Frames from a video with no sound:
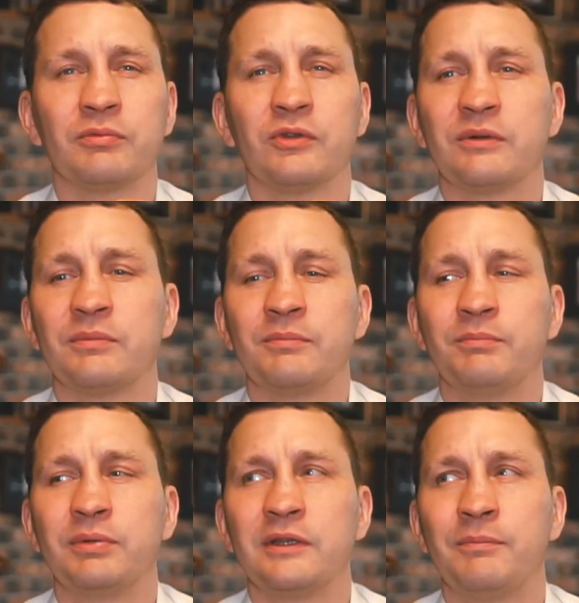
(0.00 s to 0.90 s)
неплохо бы
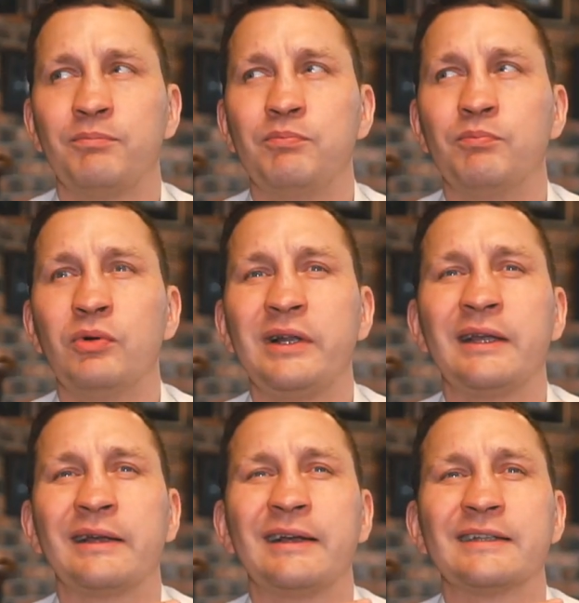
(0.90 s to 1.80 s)
было
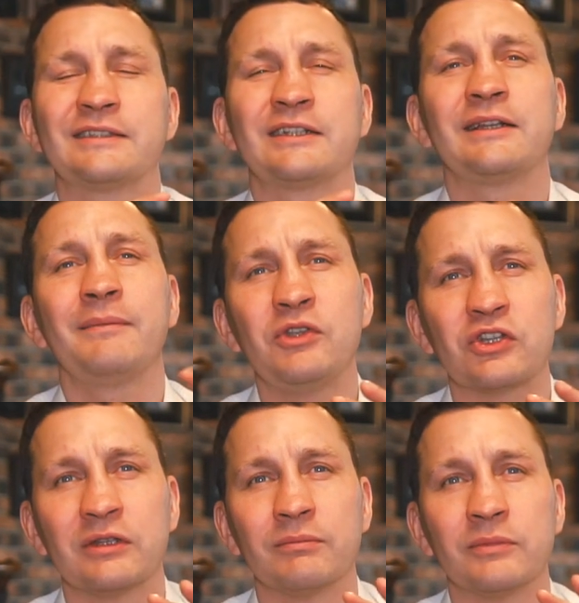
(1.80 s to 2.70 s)
более
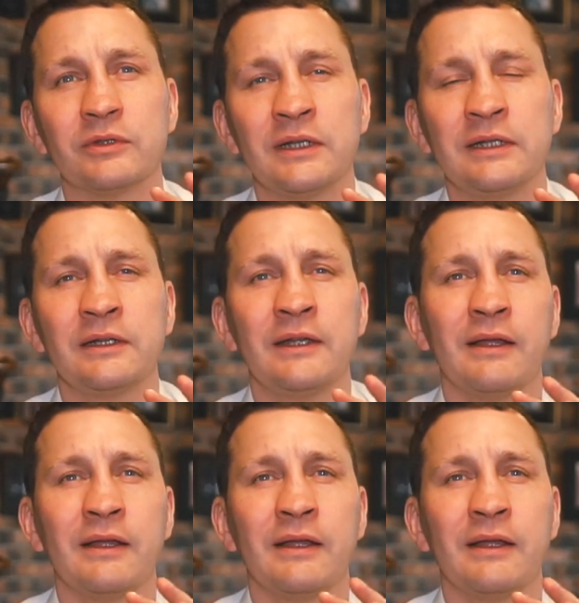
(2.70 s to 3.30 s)
гастрономичным, да,